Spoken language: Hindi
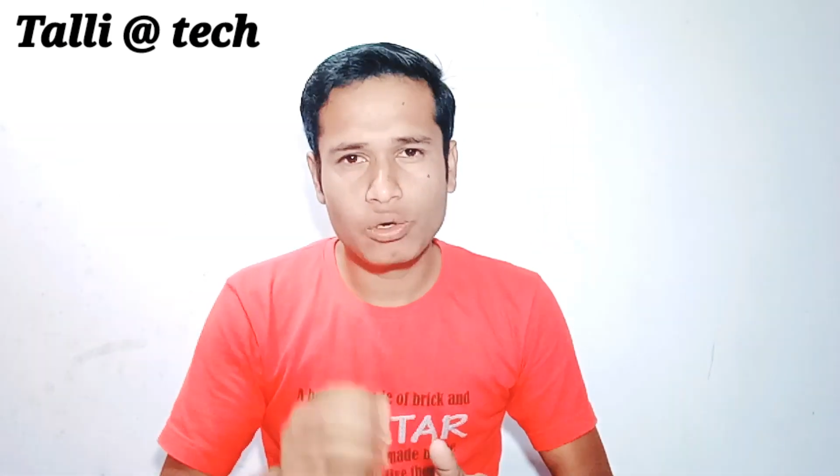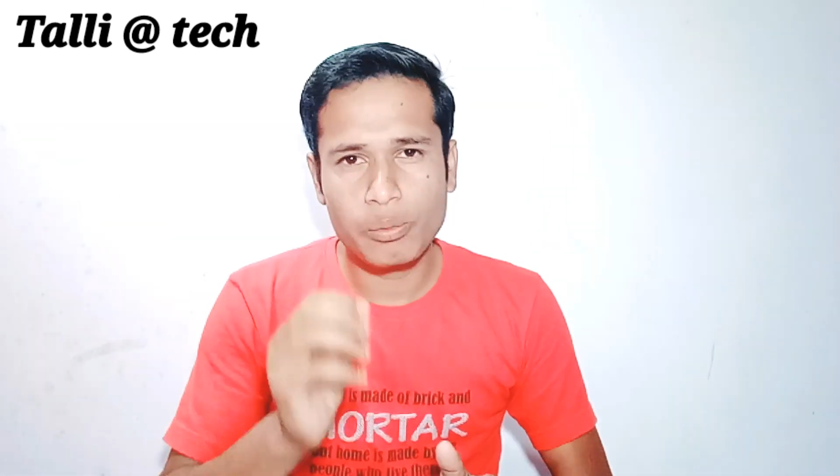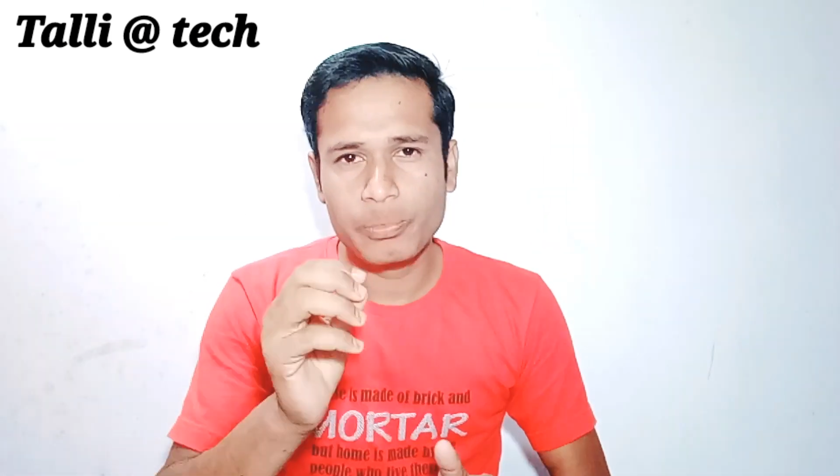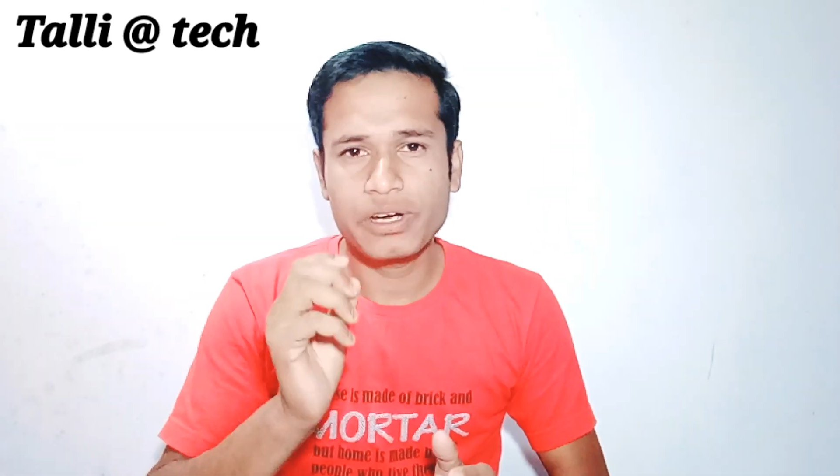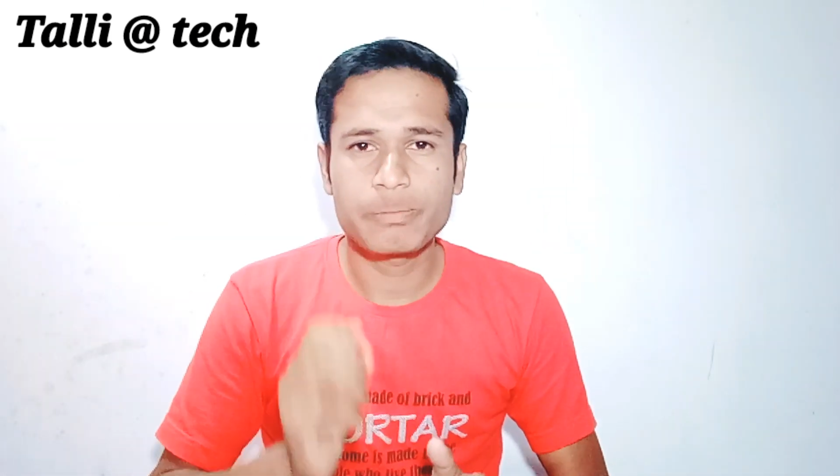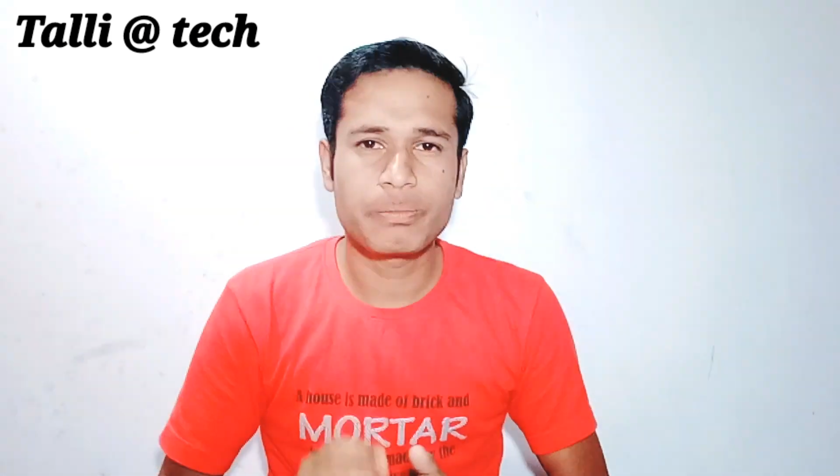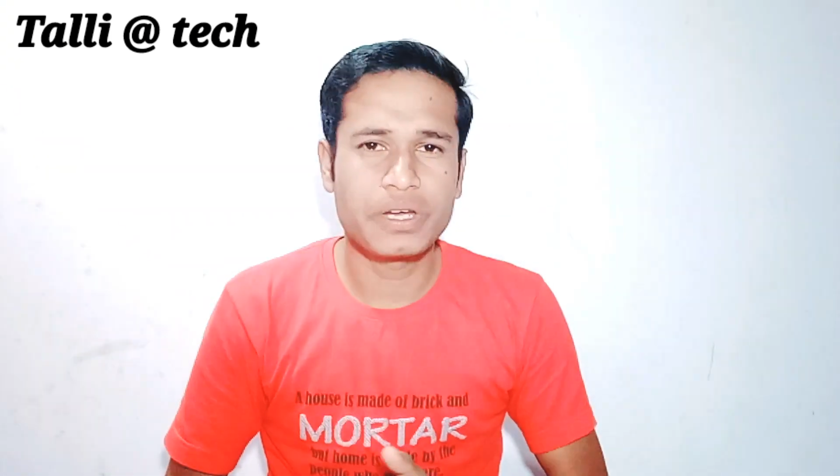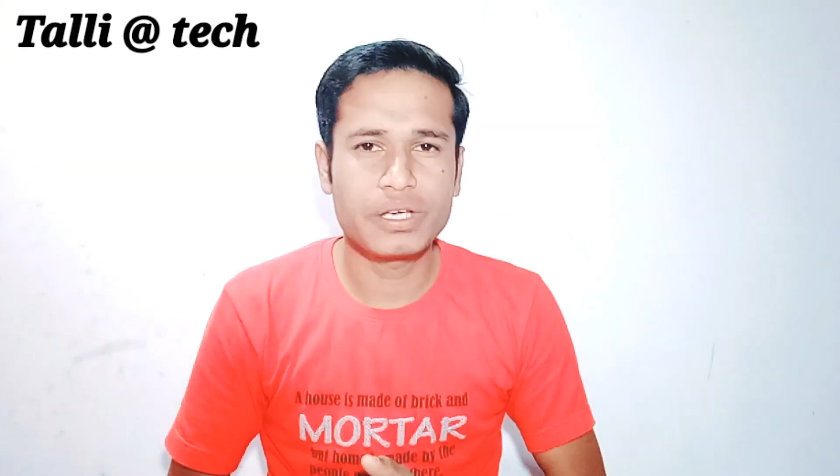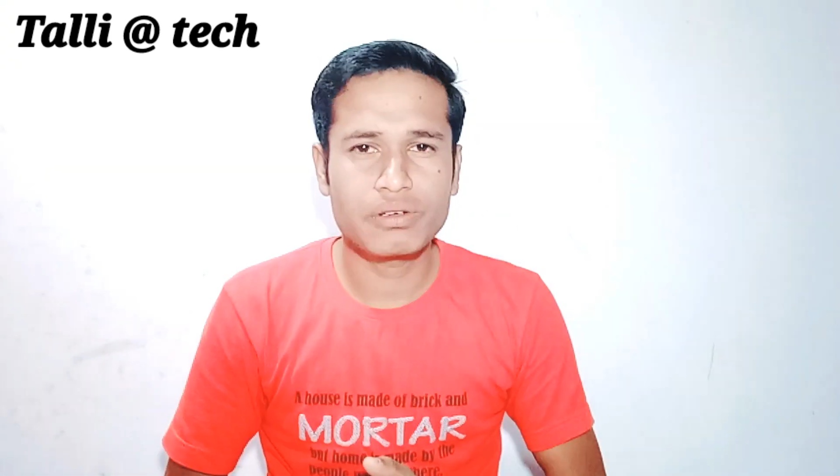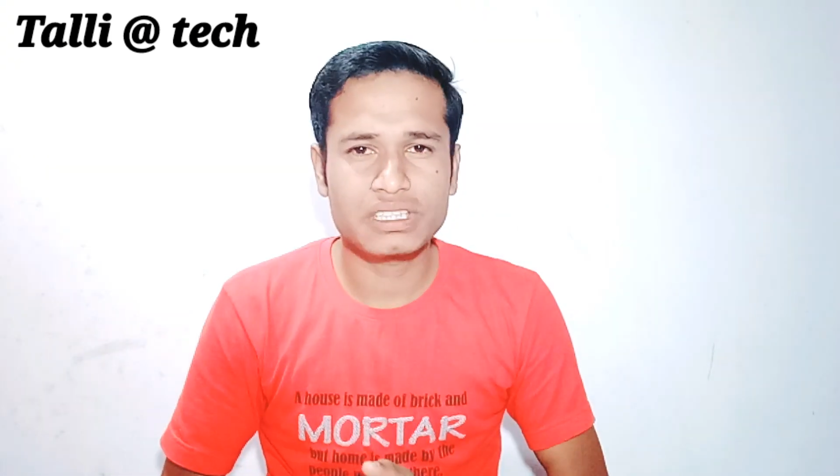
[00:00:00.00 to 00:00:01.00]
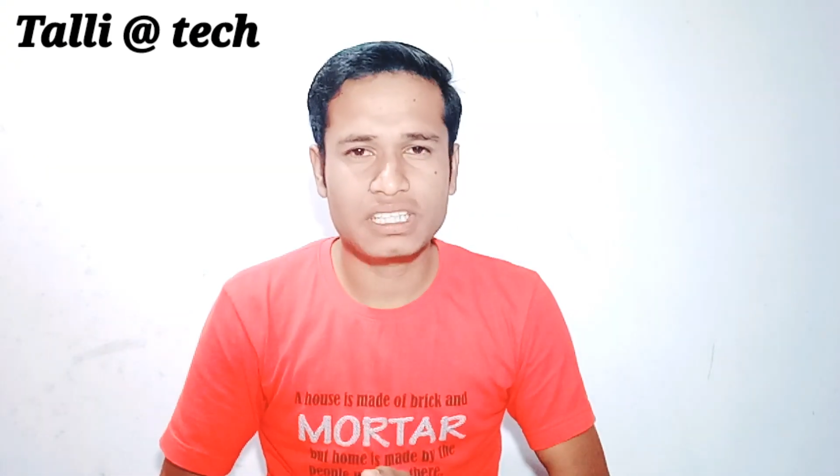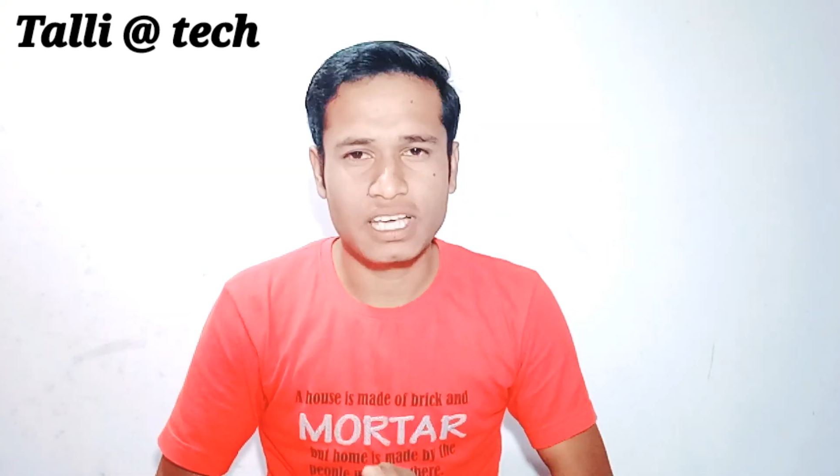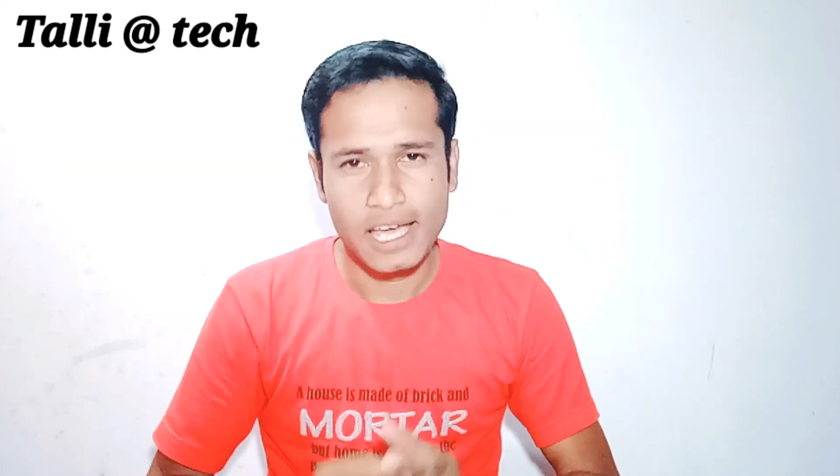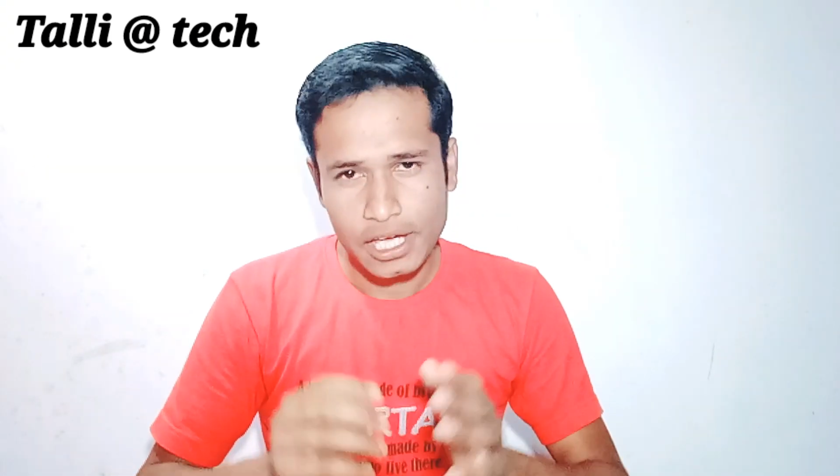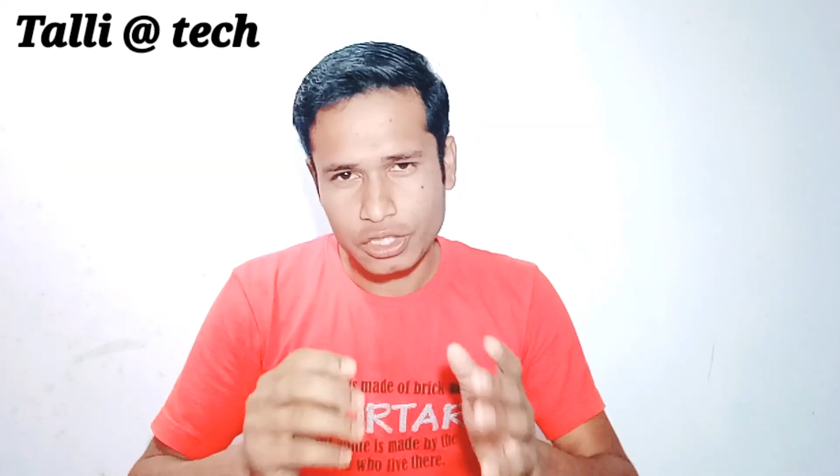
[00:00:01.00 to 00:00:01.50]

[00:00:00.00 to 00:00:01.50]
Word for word: कॉपरेट फ्री होना चाहिए